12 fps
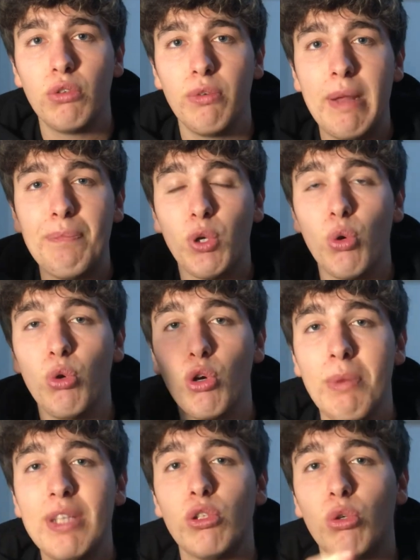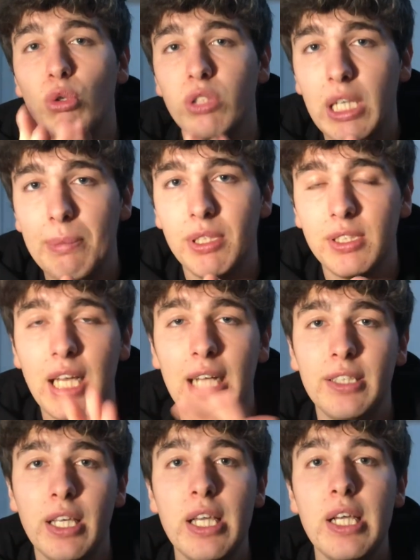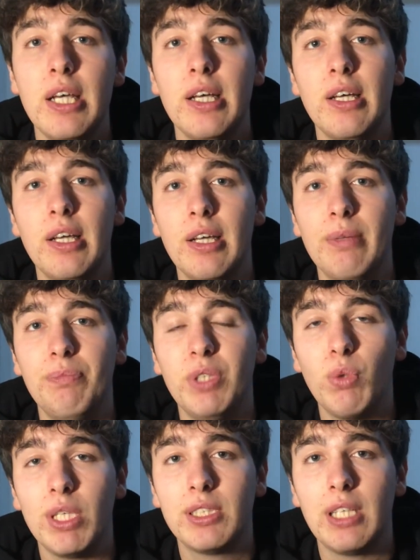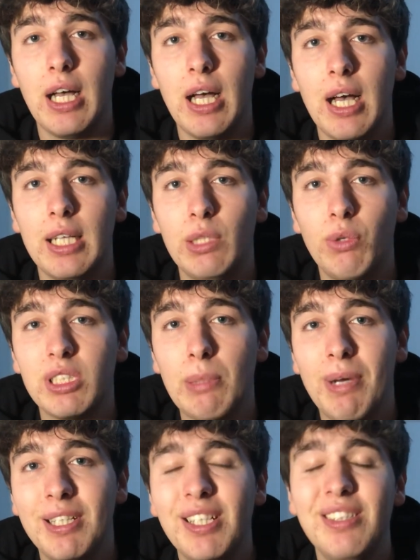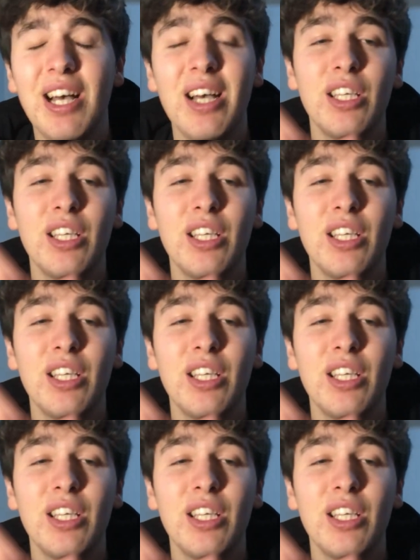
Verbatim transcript: ovviamente con un commento cosa ne pensate ehm, di questa, di, questa, partita.